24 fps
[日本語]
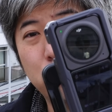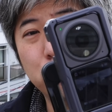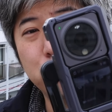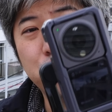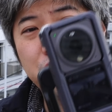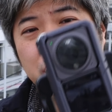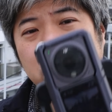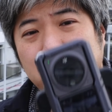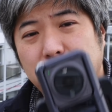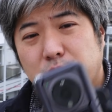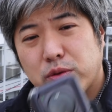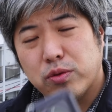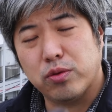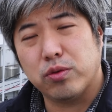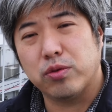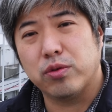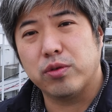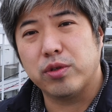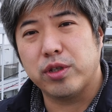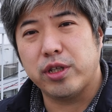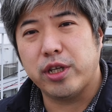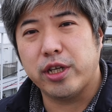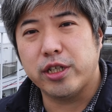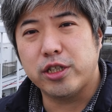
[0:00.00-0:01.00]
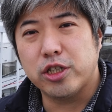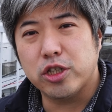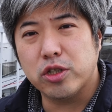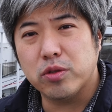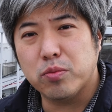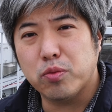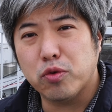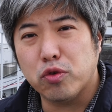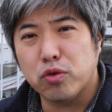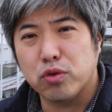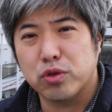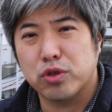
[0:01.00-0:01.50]
ちらの熱
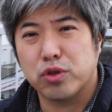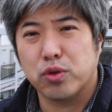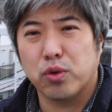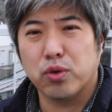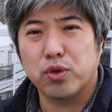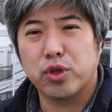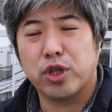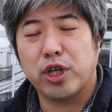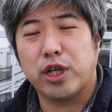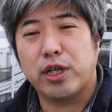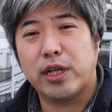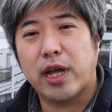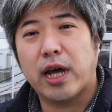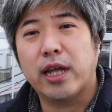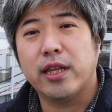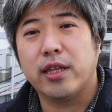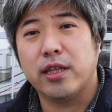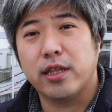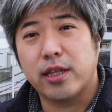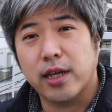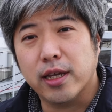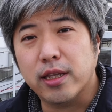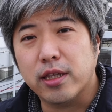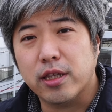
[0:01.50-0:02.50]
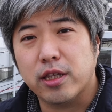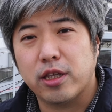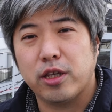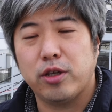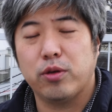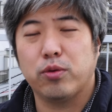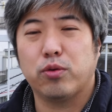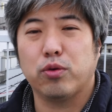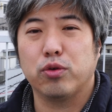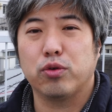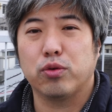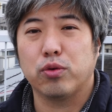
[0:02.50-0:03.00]
暴走って何だってい
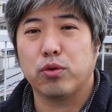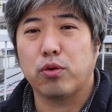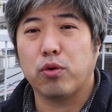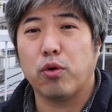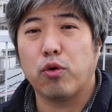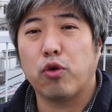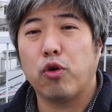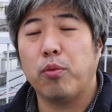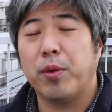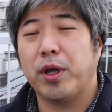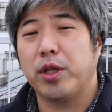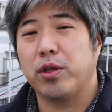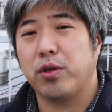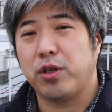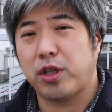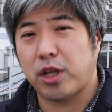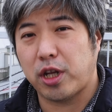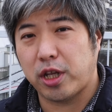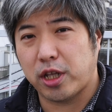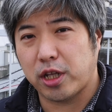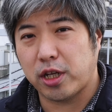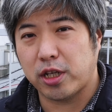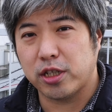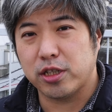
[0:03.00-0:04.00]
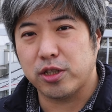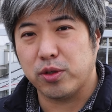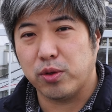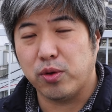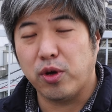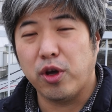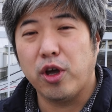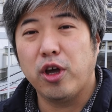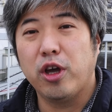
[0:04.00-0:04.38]
うことをこうコメントいただいたんですよ